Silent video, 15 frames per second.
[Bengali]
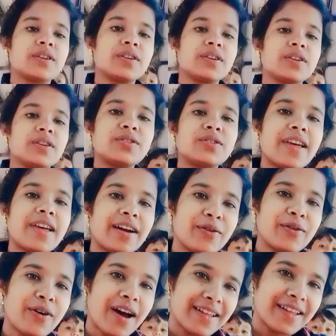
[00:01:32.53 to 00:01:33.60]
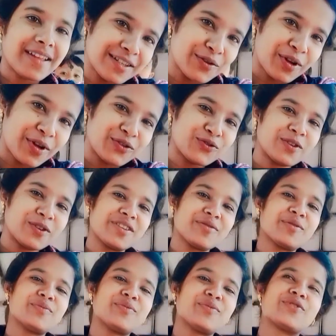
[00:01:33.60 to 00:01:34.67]
তো দেখো আজকে ওরা চলে যাবে
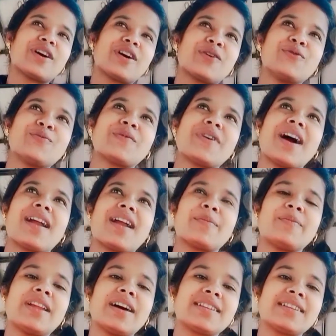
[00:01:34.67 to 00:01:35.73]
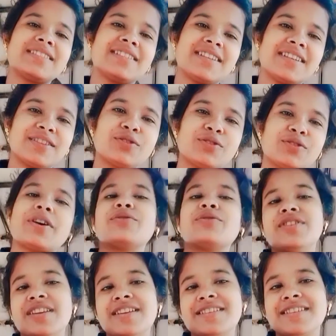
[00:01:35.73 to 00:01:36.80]
মনটা খুব খারাপ লাগছে তো
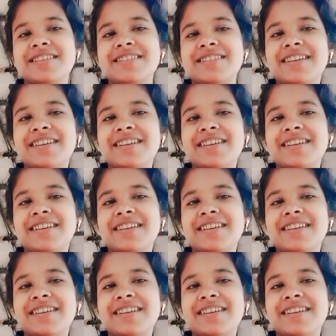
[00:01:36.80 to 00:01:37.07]
এতদিন এসেছে